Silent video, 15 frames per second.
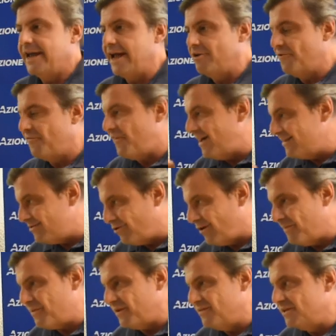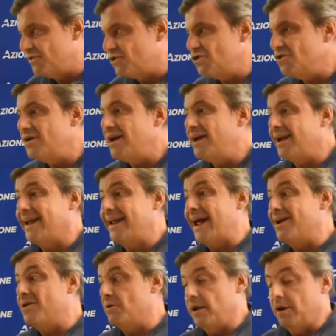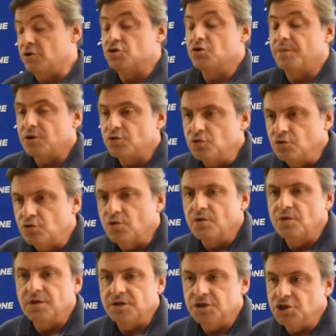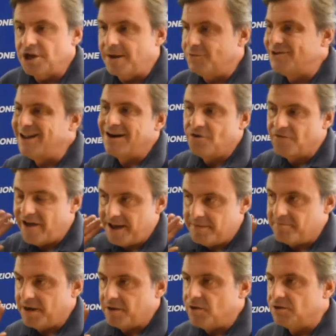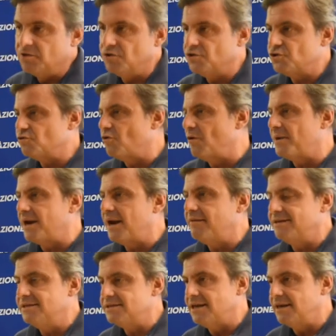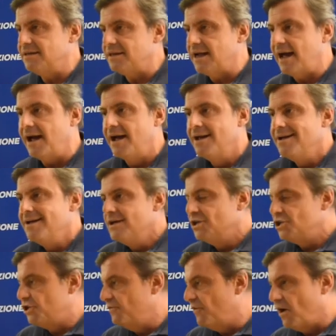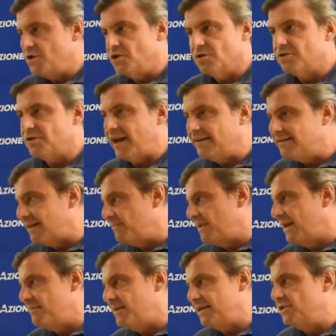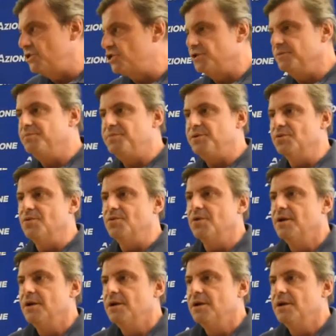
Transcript: che hanno fatto la prevenzione, che hanno, e soprattutto quello che diciamo da novembre, quando nessuno parlava di sanità, ci vogliono 30.000 medici in più